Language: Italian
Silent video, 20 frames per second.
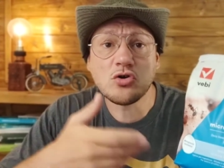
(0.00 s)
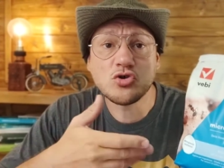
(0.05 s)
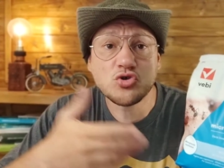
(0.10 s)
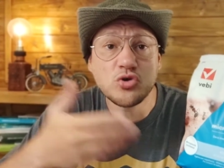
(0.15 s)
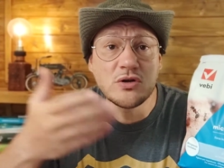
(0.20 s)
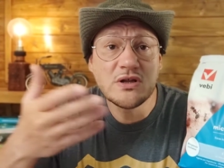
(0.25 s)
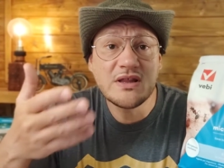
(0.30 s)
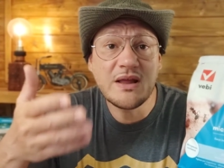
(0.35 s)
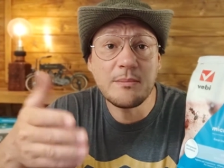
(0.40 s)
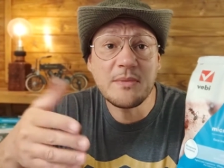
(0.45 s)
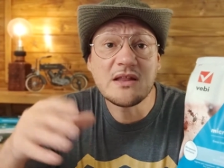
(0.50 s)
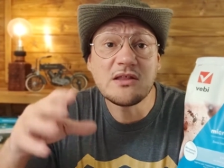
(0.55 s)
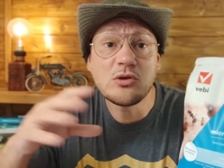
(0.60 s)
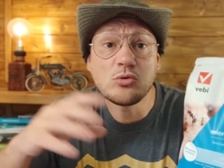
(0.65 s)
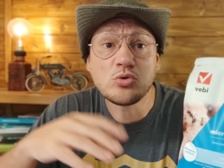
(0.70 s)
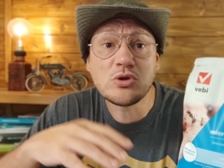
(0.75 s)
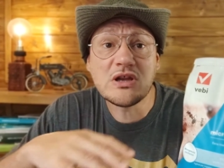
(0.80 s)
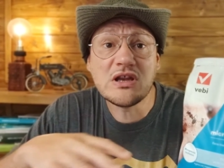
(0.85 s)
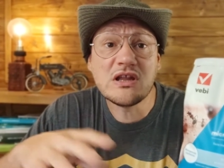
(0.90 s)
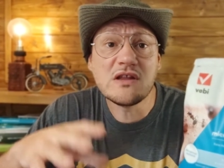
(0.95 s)
solitamente
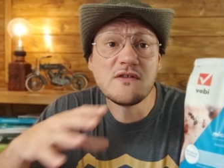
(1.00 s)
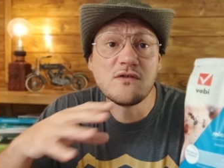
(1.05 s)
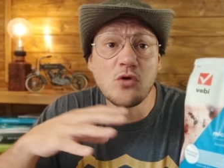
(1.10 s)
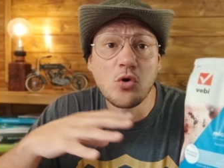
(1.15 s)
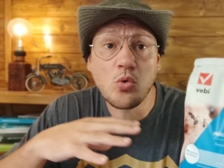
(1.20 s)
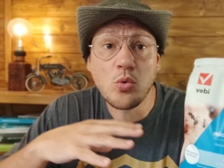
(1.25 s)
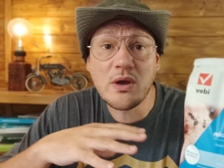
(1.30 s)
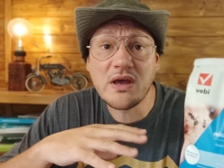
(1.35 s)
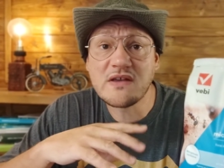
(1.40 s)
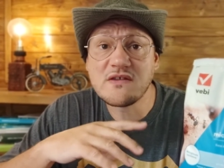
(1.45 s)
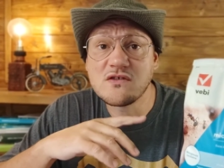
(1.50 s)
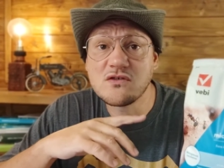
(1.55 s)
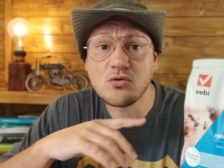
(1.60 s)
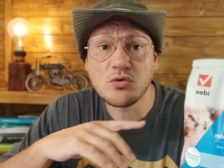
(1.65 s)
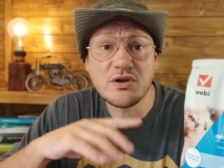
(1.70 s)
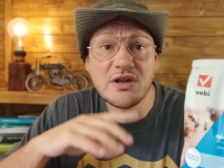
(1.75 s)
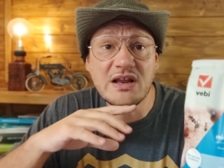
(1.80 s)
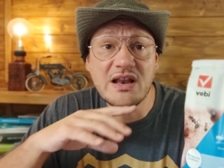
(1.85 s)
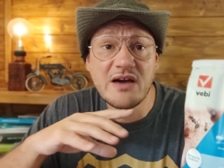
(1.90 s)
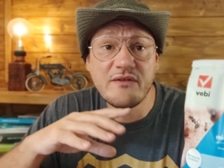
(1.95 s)
utilizzo
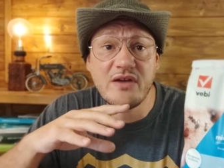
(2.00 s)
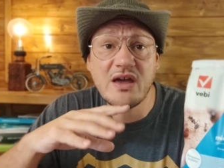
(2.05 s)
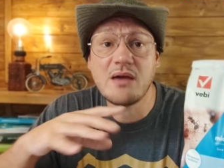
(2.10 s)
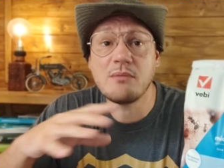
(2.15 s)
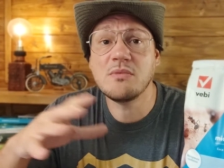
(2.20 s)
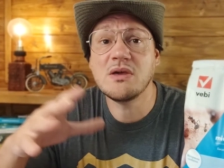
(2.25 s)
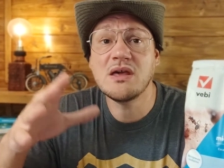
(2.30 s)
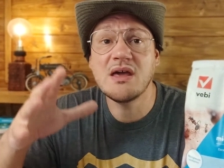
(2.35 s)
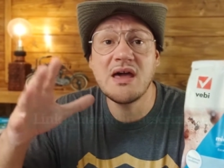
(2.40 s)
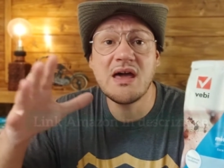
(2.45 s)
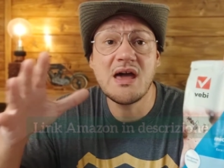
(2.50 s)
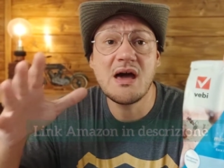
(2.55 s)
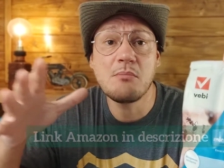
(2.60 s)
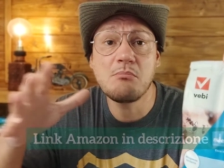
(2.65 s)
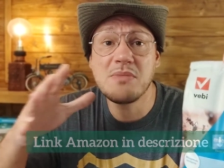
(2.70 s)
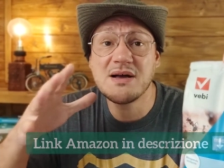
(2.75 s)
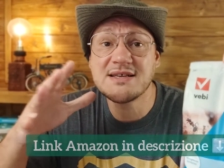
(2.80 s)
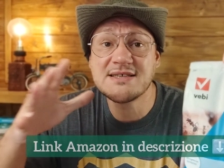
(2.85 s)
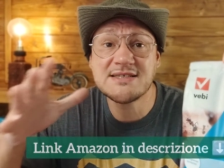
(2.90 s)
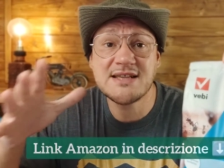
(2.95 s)
questo dei lavebi, è
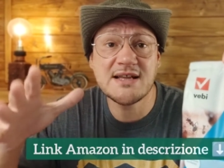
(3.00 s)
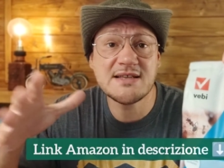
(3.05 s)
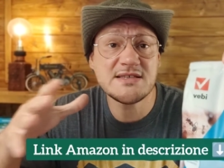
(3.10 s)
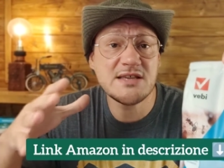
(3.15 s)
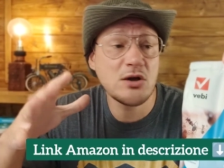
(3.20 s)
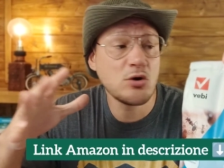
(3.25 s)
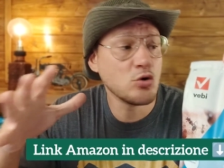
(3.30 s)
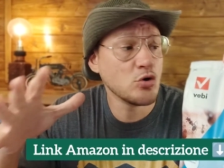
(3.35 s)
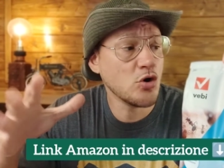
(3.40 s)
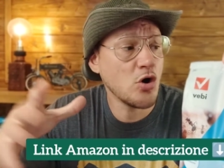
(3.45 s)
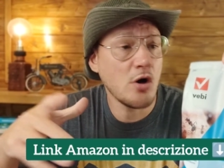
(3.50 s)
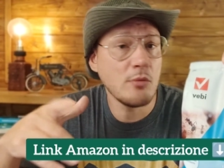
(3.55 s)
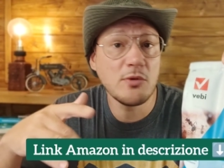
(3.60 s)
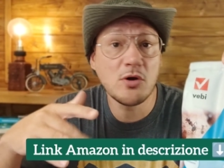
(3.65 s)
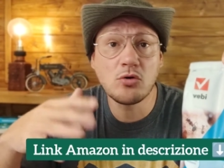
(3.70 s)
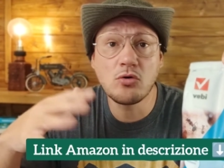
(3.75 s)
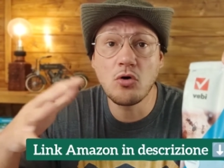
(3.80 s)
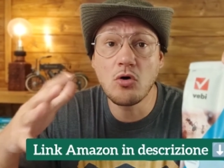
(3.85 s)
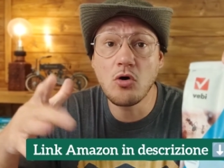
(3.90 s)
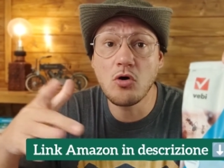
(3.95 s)
abbastanza
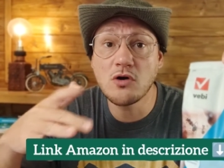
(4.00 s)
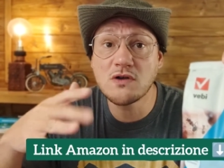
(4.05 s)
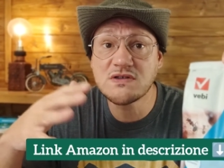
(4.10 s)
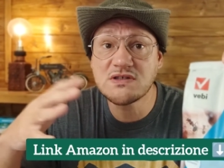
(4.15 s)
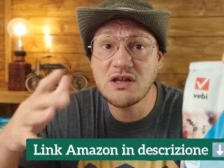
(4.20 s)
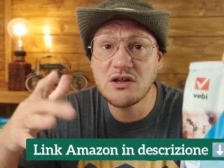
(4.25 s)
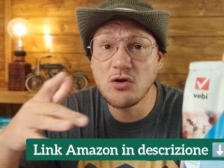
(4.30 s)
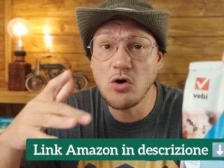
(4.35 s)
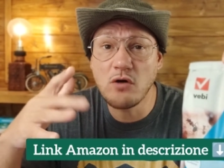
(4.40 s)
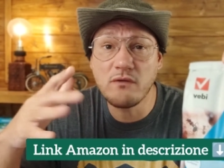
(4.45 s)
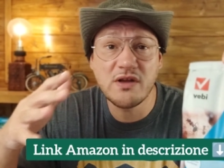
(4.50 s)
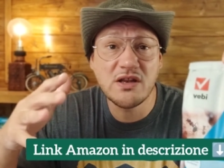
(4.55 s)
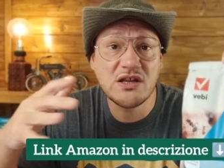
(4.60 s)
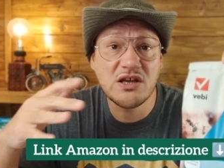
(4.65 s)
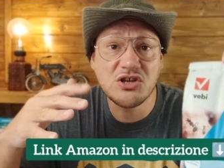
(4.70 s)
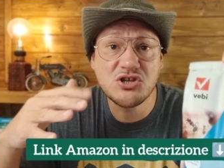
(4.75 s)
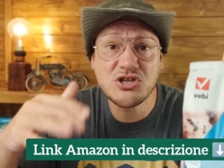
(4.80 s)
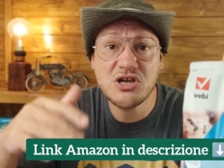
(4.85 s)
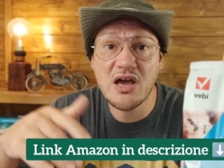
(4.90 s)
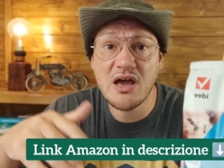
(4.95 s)
economico, costa
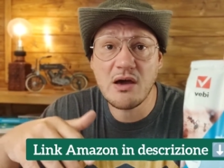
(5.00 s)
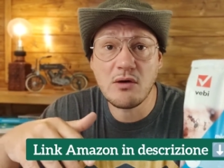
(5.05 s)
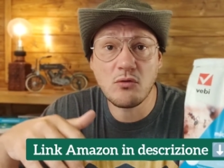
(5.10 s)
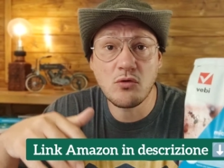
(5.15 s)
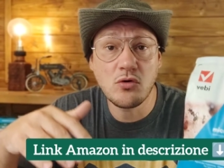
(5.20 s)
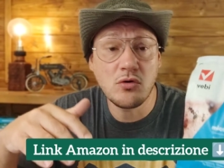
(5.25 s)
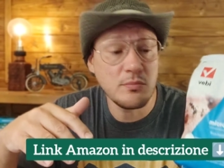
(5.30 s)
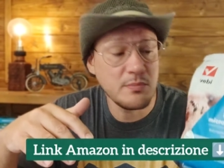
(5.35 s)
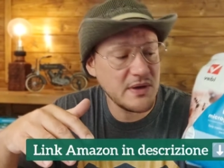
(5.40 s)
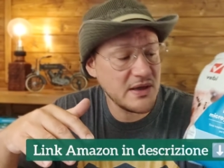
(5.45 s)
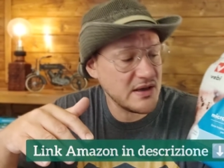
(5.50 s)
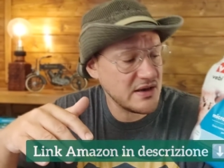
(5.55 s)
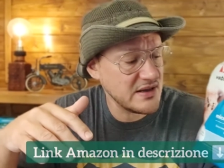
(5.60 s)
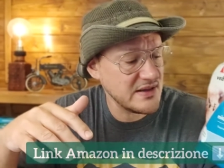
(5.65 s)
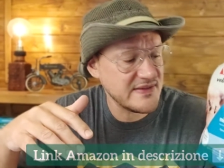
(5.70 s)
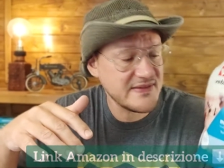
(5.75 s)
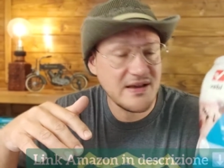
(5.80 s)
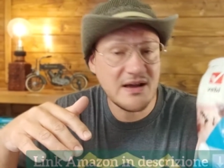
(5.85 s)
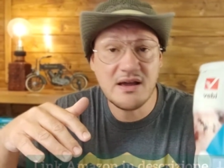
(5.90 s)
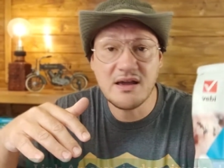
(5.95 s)
9-10 euro per
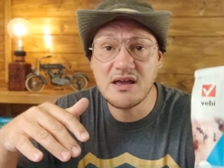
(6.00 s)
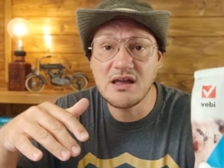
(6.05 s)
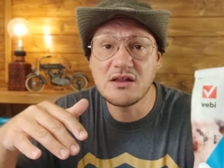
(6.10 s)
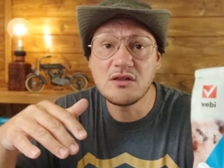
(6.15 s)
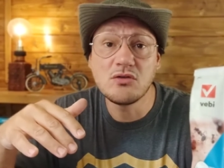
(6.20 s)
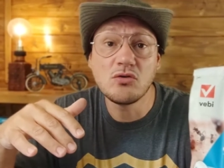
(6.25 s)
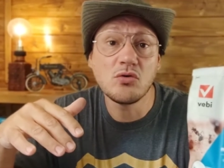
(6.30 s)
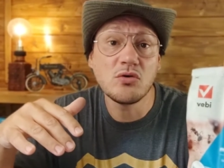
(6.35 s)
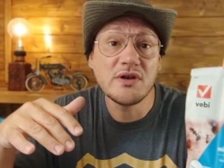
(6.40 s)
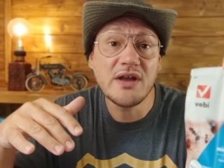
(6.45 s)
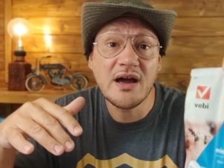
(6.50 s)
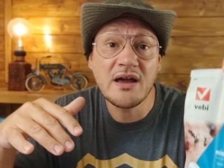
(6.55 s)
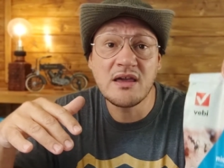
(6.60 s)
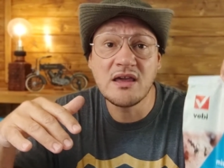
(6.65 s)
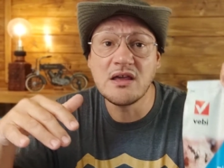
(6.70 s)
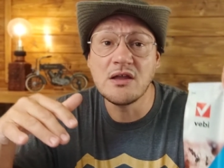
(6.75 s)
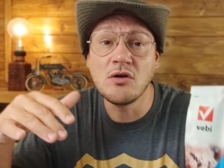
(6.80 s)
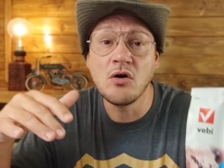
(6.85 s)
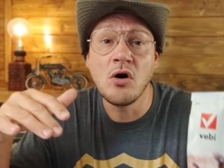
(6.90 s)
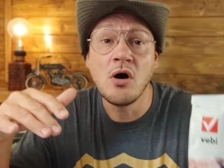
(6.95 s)
il sacchetto da
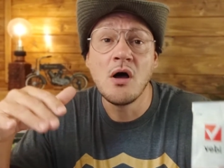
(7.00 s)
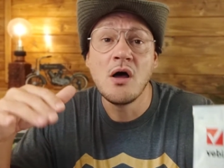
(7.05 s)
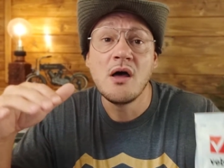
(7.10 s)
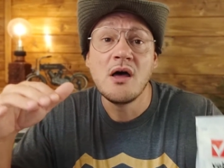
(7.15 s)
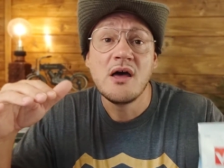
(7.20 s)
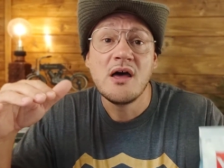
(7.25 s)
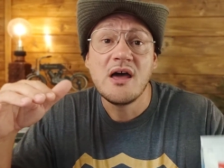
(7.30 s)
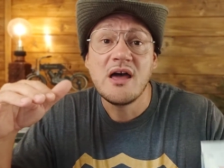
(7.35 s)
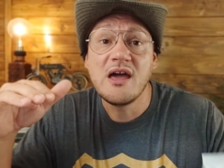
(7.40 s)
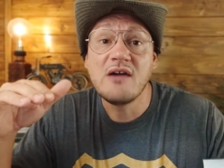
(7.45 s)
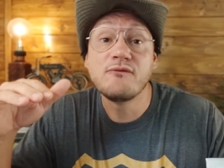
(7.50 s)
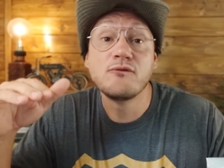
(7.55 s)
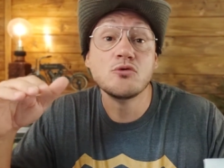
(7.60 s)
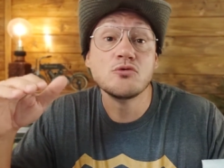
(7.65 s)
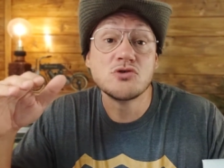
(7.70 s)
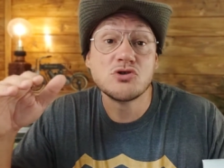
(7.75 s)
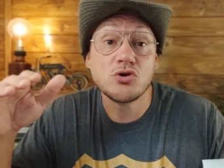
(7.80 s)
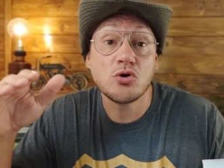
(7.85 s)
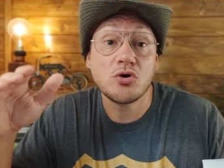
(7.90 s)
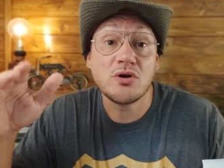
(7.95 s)
chilo e
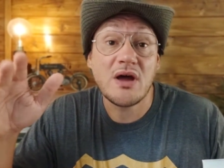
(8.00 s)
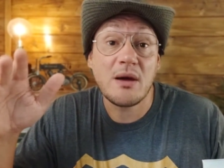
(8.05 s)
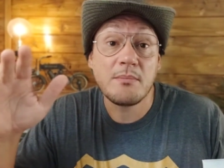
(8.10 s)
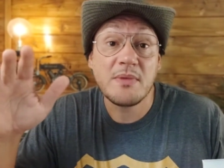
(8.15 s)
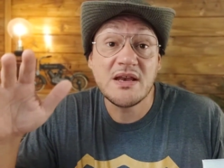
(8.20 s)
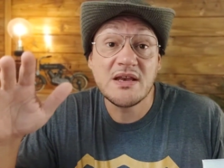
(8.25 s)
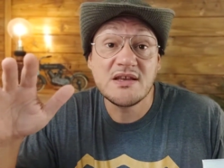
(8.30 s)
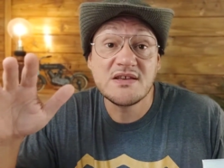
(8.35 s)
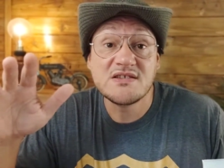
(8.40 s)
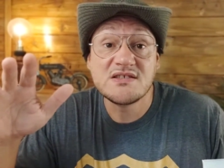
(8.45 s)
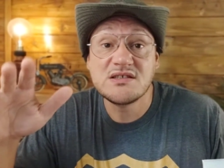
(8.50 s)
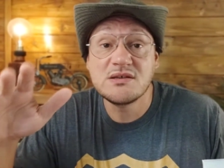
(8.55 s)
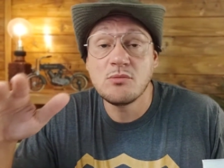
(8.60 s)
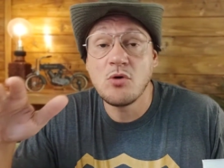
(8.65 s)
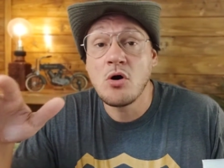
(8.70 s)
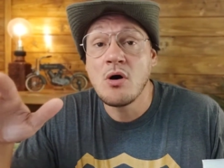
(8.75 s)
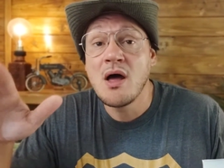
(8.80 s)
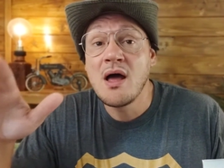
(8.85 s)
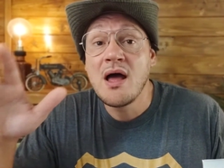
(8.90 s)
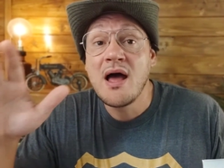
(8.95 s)
funziona
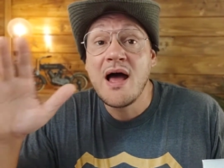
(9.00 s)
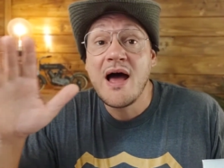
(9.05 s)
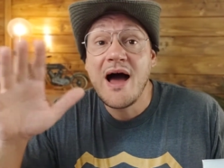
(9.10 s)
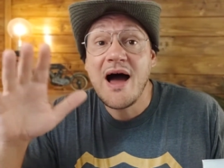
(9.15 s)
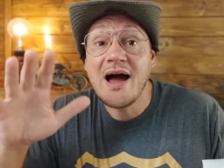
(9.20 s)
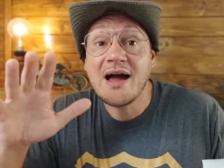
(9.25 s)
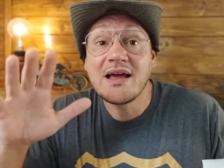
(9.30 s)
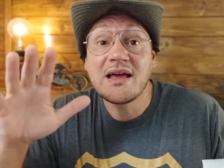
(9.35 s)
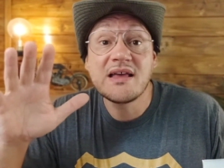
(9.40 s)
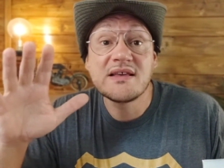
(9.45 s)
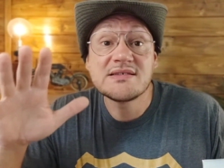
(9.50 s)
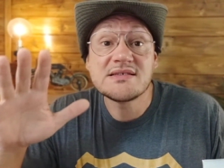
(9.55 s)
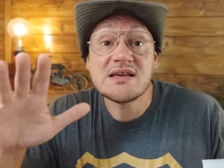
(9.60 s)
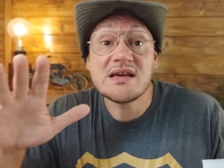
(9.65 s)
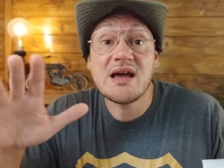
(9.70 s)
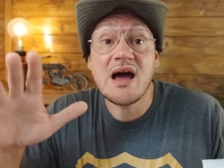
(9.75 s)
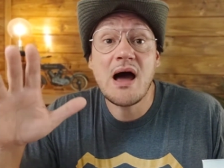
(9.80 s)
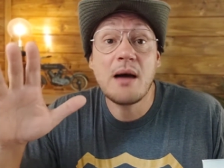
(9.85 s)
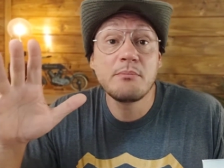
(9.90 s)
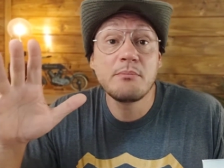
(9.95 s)
benissimo anche se ha